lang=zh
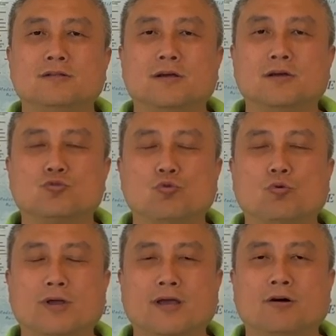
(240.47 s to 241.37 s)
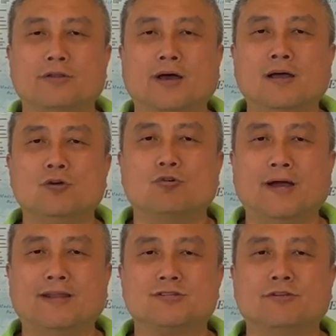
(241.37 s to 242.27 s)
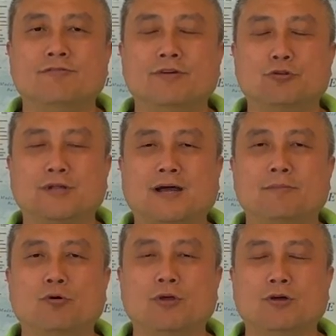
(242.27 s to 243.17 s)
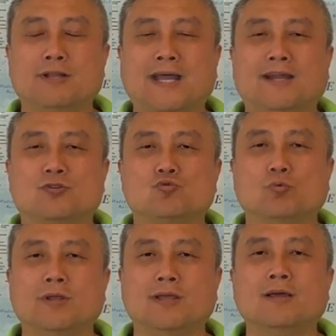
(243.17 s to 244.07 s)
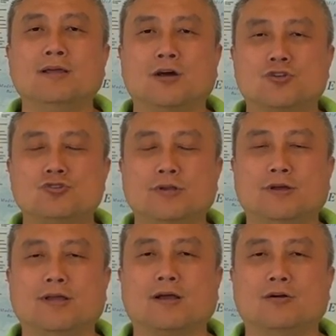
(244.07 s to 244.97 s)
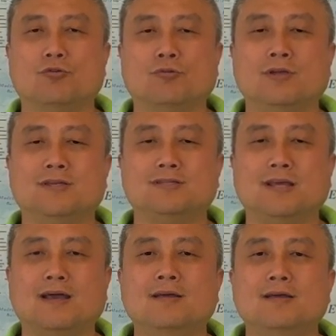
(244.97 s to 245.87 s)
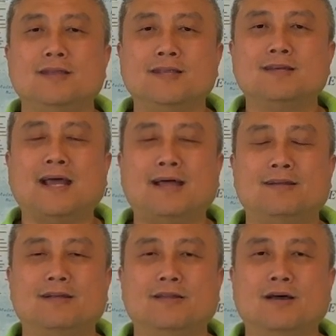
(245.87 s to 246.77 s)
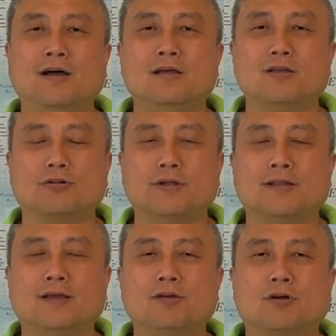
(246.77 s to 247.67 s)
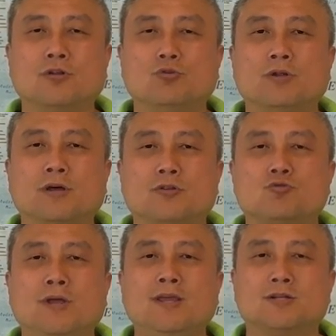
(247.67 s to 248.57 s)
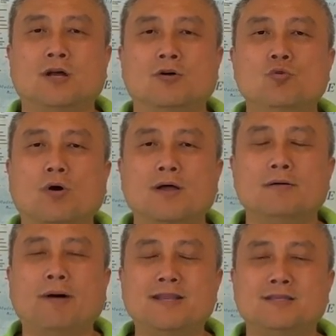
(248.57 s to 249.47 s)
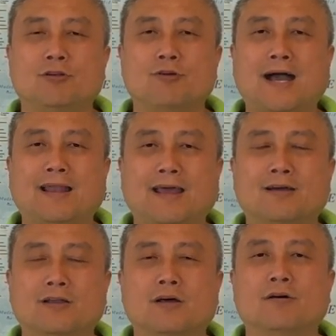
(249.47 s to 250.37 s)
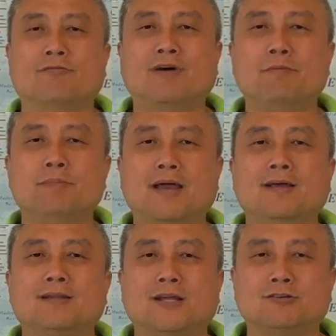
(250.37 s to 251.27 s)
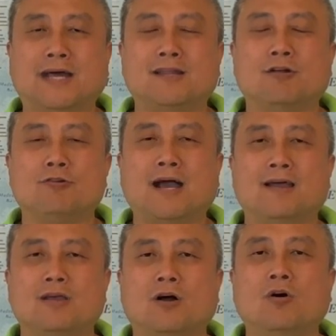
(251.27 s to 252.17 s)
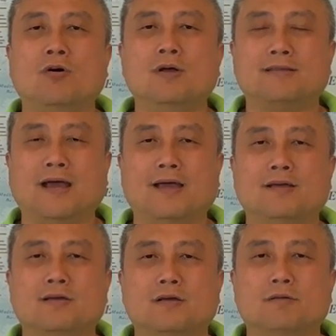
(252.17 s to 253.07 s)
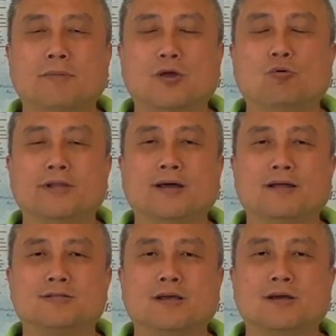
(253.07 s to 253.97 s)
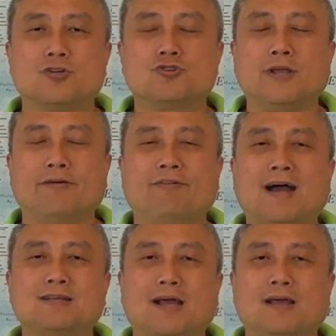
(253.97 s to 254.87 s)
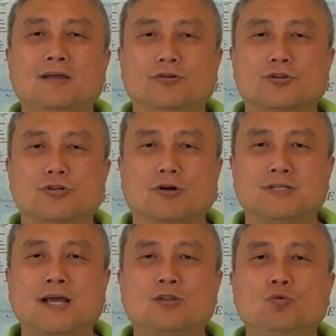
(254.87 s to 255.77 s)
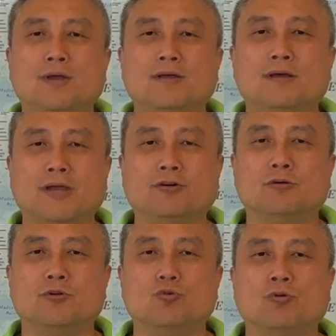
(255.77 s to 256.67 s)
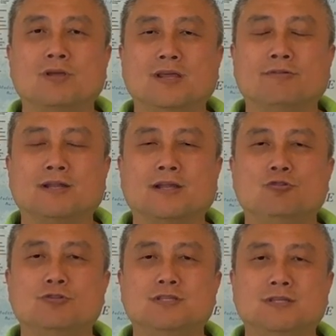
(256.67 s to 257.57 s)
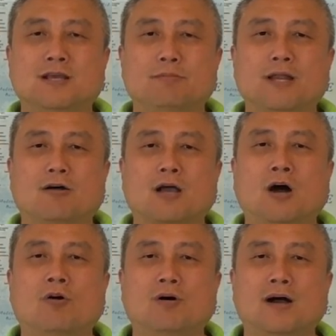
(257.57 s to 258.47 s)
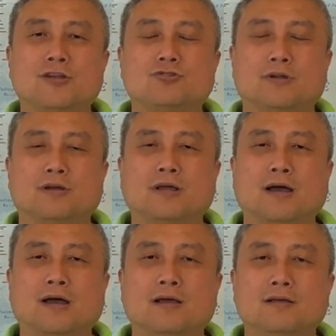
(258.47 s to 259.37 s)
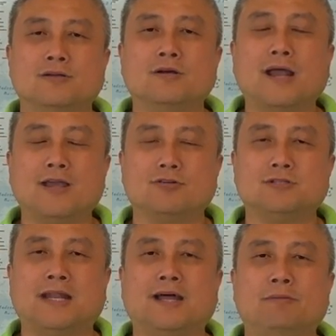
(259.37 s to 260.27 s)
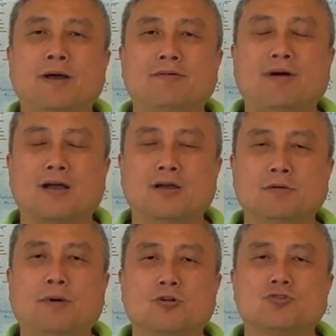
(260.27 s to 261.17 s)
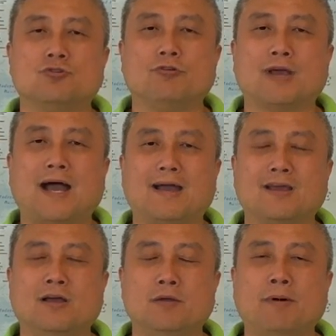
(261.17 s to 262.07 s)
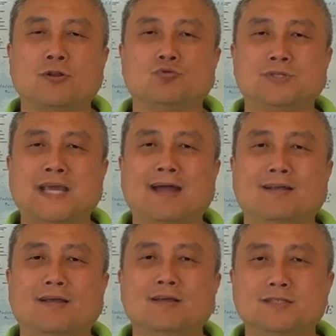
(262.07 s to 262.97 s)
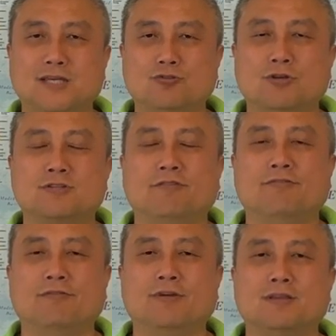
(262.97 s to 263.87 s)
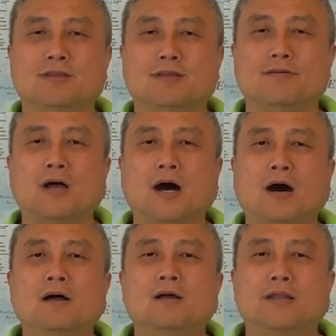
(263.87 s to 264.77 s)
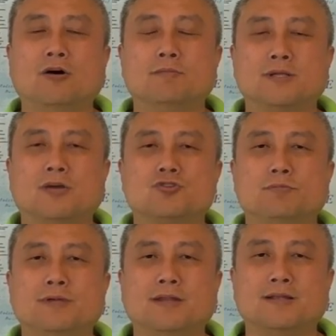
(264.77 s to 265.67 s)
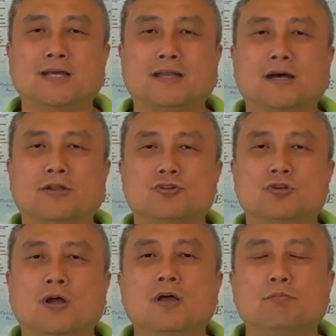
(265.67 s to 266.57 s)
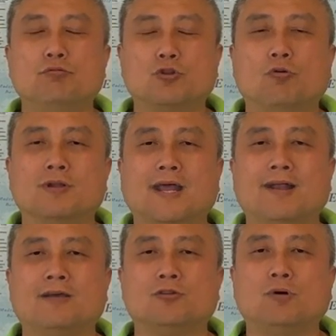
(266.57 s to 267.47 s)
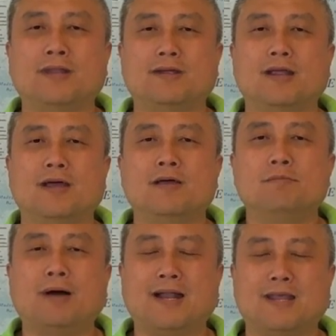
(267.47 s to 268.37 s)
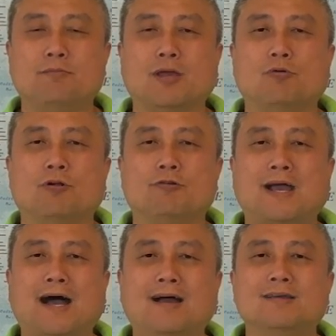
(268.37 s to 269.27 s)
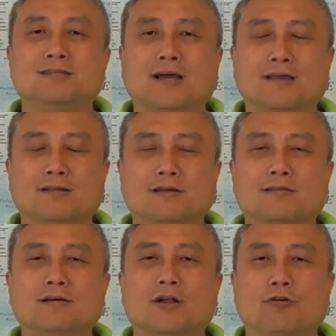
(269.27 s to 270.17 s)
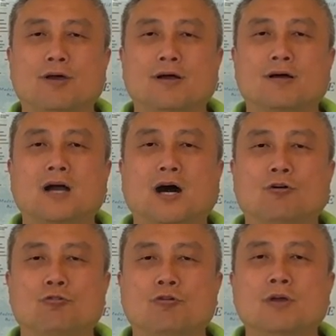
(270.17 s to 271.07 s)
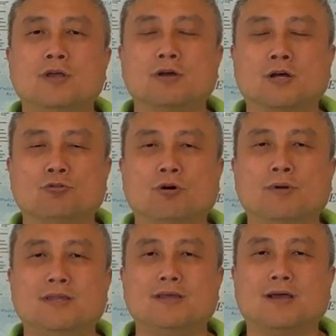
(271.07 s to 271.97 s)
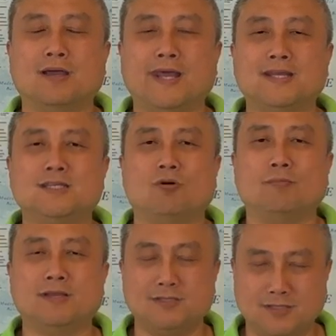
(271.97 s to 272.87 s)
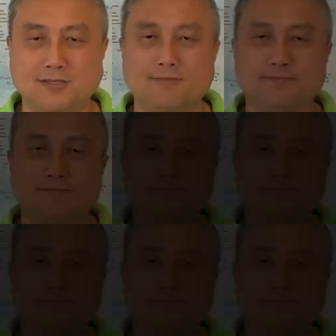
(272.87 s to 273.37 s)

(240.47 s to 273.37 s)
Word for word: 这个出国以后呢，国外的身份对他们会有很大的助力，要适应也更容易一些。年。年纪大的人呢，有的人他有更多的专业成果，办起绿卡来可能更方便。但是拿到绿卡以后，在美国的这个事业发展，有的时候相对没有那么容易，因为他的预期也比较高。但是呢，他仍然有其他的办法可以保持绿卡，也可以帮助家人解决身份问题。好，那我们这个视频呢，讲到的是不同年龄段的人办理美国绿卡相应的策略和考虑。有更多问题可以联系我们，谢谢。